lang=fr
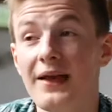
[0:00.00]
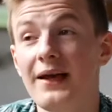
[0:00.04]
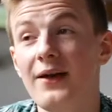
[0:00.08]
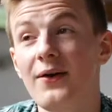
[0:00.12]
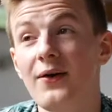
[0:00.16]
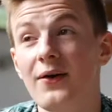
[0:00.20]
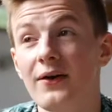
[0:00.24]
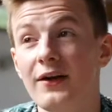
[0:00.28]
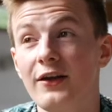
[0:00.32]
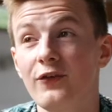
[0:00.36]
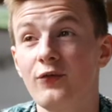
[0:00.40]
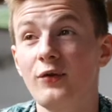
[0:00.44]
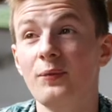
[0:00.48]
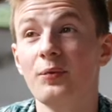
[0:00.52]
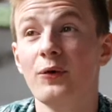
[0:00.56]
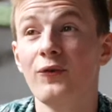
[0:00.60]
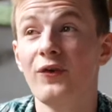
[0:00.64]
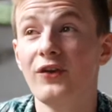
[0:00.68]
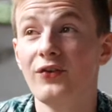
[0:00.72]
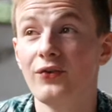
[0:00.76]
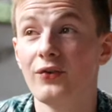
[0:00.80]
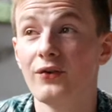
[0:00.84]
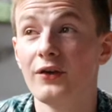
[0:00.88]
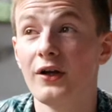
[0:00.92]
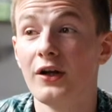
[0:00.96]
Alors, la suite
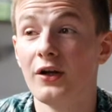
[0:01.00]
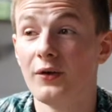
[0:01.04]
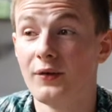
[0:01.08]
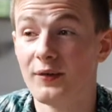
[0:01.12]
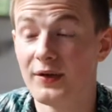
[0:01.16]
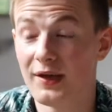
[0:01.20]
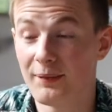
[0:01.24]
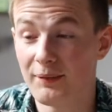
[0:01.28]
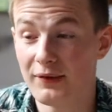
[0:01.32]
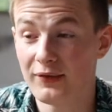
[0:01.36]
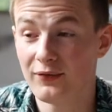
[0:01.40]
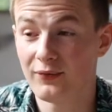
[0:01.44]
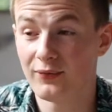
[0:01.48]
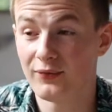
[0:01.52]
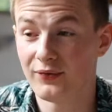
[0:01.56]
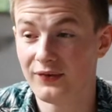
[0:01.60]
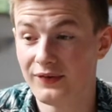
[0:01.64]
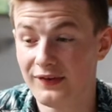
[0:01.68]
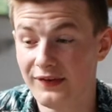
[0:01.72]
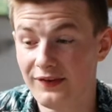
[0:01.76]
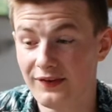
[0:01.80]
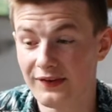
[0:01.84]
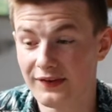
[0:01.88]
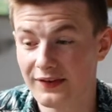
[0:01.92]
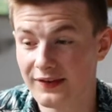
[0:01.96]
professionnelle, il n'y a pas de
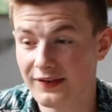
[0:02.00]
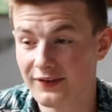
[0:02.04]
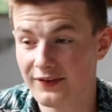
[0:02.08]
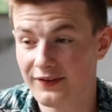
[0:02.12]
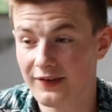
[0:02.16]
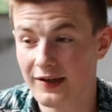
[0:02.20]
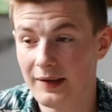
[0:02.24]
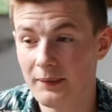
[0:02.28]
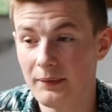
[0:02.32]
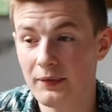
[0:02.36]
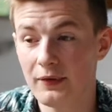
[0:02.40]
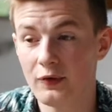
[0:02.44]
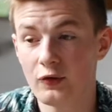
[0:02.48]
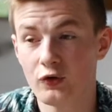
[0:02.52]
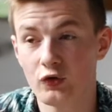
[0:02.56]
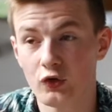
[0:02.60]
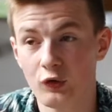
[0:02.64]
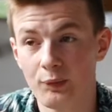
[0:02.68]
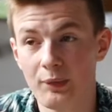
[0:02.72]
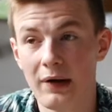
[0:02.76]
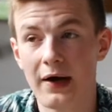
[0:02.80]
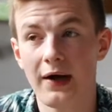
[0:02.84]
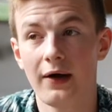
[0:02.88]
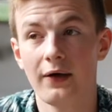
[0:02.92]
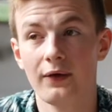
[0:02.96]
souci, c'est très simple.
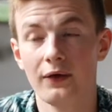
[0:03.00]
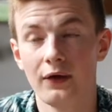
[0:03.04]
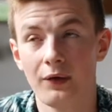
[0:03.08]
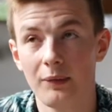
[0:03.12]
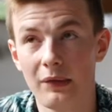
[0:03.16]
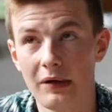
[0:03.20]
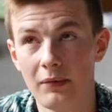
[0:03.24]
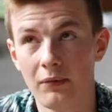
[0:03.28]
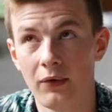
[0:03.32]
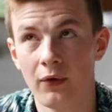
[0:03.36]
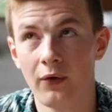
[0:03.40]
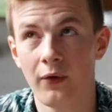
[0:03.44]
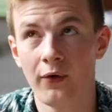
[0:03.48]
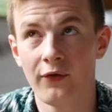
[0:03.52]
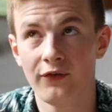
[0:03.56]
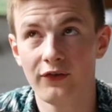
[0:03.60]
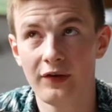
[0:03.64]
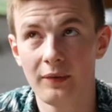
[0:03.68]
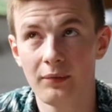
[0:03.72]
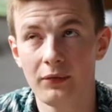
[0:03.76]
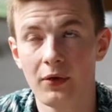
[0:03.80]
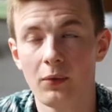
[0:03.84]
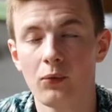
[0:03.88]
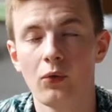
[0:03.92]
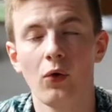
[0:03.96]
Je pars normalement en
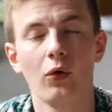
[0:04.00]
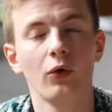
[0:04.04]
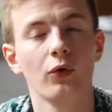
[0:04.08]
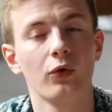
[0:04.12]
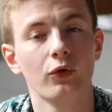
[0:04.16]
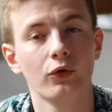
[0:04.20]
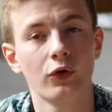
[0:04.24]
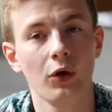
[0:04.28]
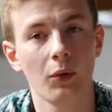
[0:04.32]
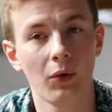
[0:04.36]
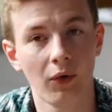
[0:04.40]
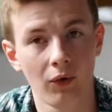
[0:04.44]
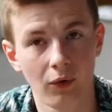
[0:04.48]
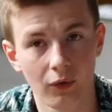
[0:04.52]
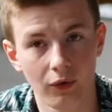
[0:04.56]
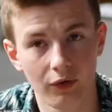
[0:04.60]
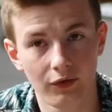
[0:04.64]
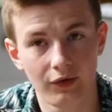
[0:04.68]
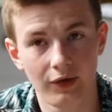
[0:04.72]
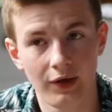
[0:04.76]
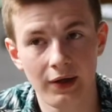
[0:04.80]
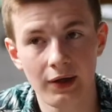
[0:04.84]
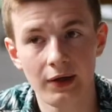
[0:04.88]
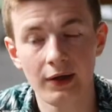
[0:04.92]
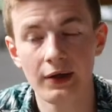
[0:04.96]
septembre ou en octobre en
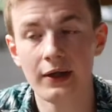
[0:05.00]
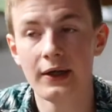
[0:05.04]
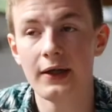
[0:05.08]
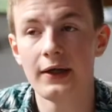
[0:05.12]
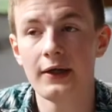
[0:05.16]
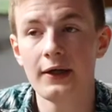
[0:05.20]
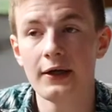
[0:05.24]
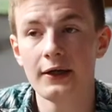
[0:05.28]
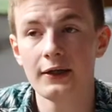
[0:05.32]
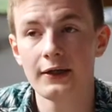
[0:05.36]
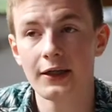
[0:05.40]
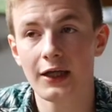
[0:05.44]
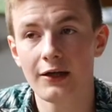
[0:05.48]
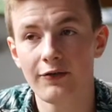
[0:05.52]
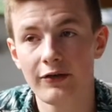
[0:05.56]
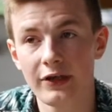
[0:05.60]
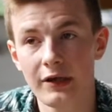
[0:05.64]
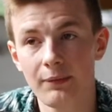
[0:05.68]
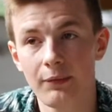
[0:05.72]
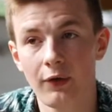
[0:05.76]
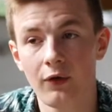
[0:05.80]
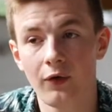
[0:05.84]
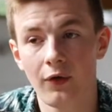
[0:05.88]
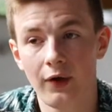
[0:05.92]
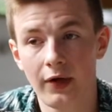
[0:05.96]
Angleterre,
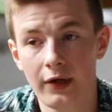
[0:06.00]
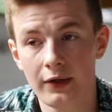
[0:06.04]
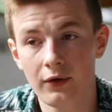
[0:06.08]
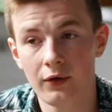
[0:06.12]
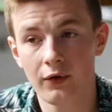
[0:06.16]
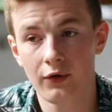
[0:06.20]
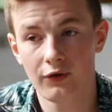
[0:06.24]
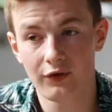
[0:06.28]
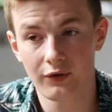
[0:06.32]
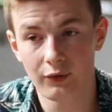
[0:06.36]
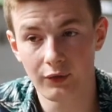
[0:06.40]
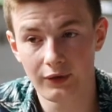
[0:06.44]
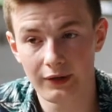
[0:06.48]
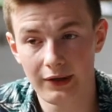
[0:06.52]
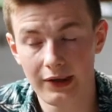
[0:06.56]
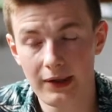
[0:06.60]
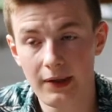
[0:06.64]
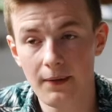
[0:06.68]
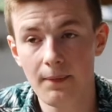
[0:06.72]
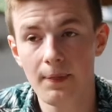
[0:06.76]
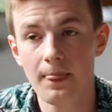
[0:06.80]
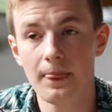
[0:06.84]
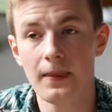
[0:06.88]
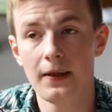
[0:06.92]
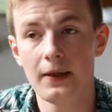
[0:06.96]
travailler pendant un an dans un
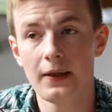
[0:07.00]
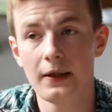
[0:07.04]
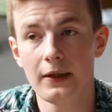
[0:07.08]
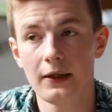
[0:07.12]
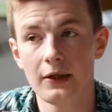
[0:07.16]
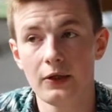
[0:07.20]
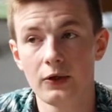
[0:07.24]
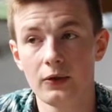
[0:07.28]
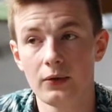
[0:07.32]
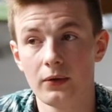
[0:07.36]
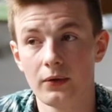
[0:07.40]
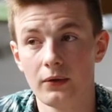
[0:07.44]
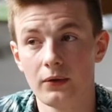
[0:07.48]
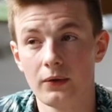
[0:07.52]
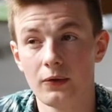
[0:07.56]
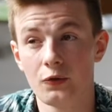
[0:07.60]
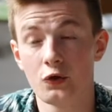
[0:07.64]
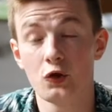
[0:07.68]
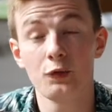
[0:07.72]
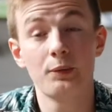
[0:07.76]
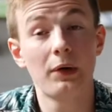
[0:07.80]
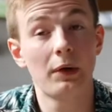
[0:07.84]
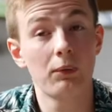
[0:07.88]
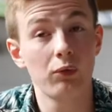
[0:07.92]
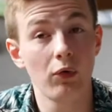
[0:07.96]
hôtel.
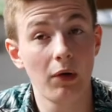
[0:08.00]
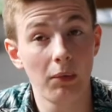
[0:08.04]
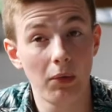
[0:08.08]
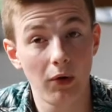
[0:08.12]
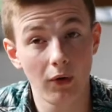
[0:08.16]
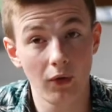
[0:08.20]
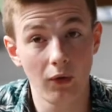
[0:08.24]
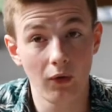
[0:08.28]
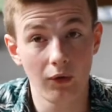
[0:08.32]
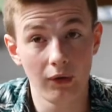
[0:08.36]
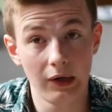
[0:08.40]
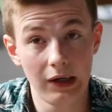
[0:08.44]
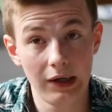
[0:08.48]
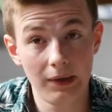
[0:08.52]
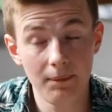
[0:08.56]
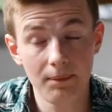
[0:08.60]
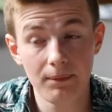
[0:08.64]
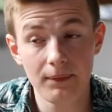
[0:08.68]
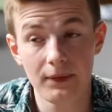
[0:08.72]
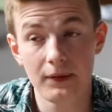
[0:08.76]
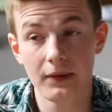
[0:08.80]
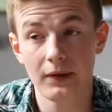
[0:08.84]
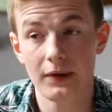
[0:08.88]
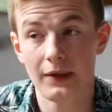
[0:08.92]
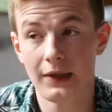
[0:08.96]
Euh, je pars pour apprendre l'anglais.
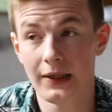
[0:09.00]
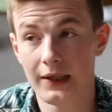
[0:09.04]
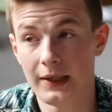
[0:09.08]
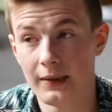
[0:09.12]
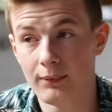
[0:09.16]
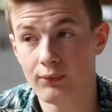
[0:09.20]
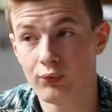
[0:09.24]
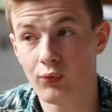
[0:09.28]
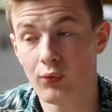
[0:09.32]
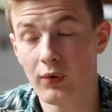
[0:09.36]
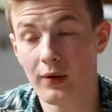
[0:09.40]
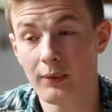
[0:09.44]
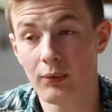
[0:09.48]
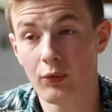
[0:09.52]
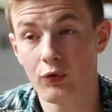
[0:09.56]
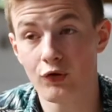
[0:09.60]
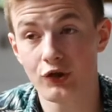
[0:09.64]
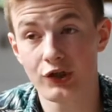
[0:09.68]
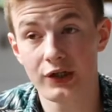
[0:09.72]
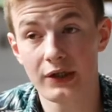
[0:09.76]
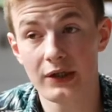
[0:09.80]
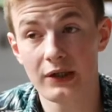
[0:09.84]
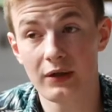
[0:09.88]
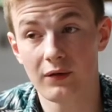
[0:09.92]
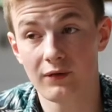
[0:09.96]
Et pour un
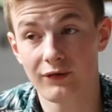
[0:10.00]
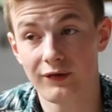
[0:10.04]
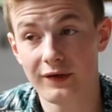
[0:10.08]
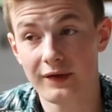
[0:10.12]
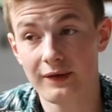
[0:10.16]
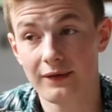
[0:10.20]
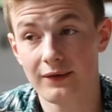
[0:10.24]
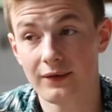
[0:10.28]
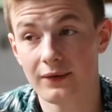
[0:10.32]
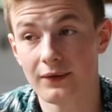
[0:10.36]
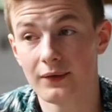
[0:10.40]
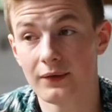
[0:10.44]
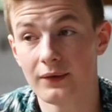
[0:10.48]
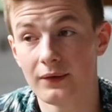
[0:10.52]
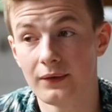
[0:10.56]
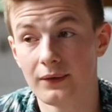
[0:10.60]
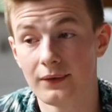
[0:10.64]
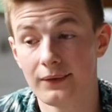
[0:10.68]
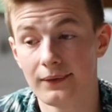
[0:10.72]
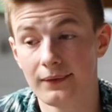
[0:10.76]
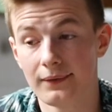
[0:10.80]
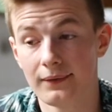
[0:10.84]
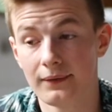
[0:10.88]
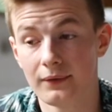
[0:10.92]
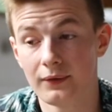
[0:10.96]
projet en fait
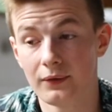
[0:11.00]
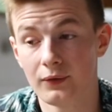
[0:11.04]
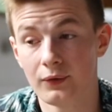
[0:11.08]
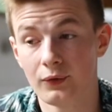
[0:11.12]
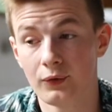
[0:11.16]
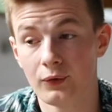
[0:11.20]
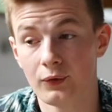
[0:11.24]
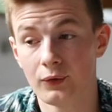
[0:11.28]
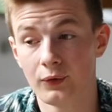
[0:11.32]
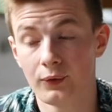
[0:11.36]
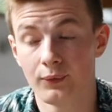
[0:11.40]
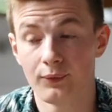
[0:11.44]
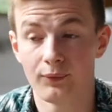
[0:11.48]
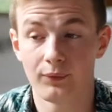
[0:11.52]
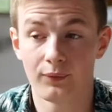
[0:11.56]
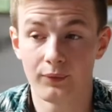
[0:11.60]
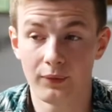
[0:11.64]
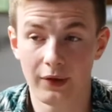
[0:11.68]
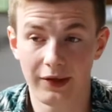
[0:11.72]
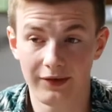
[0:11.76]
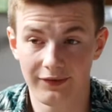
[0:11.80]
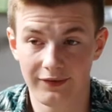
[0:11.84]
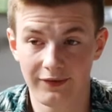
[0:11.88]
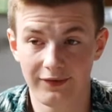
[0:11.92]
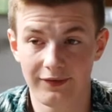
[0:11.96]
euh,
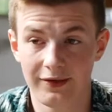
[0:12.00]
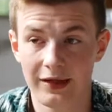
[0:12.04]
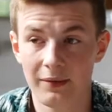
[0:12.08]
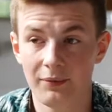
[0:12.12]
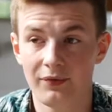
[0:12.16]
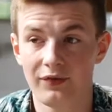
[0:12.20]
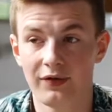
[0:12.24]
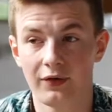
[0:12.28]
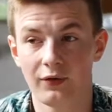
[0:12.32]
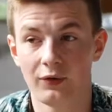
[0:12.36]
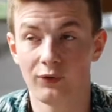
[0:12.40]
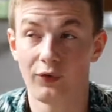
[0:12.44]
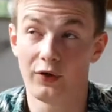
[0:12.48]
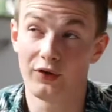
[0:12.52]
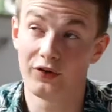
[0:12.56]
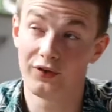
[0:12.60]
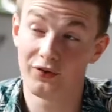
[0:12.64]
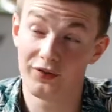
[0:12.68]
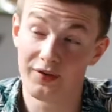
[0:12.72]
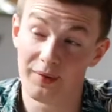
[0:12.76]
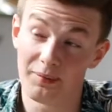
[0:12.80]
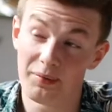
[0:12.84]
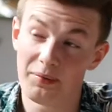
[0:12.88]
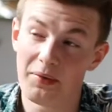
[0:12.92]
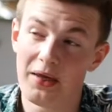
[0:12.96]
assez simple, c'est que, enfin
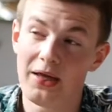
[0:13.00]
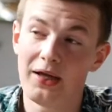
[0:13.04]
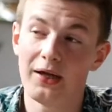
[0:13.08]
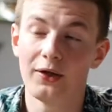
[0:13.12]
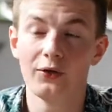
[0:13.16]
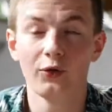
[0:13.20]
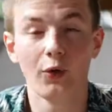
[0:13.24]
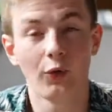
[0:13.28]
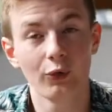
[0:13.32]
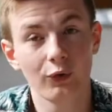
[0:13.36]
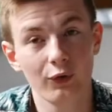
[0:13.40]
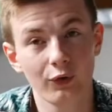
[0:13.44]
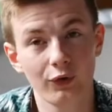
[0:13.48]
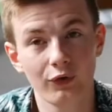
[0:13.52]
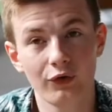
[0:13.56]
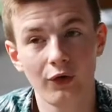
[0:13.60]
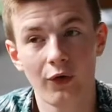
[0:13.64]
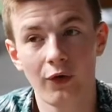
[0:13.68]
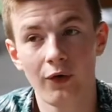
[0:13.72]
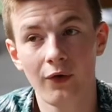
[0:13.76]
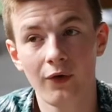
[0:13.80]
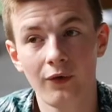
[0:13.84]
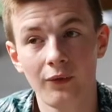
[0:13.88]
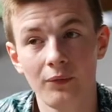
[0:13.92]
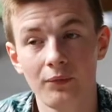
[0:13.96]
c'est simple, dans deux
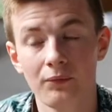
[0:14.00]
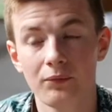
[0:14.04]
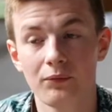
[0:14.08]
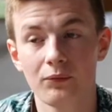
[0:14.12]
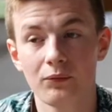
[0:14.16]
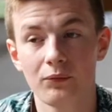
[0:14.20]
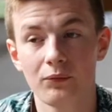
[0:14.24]
ans,